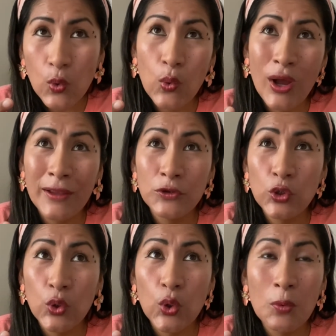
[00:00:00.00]

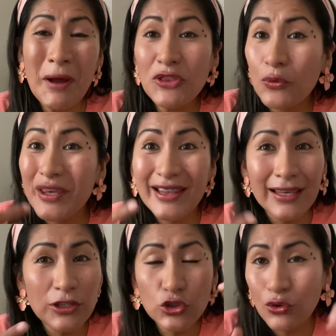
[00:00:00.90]
cuando mando
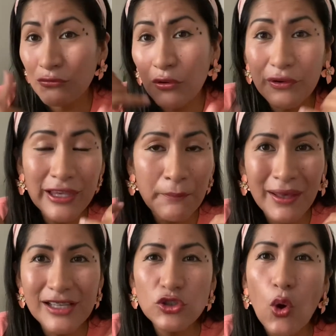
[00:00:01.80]
videitos, cuando hago
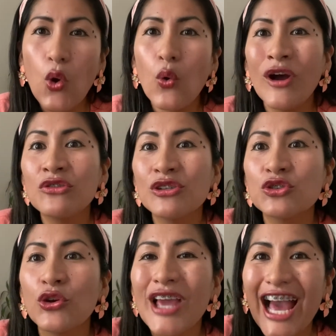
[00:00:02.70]
llamadas o cuando
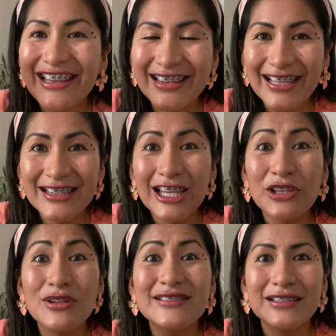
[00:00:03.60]
estoy
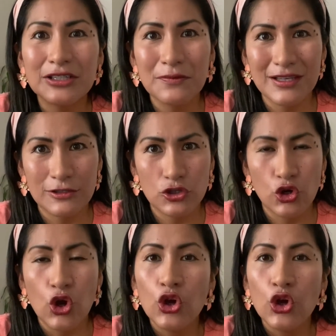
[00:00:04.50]
atendiendo el servicio.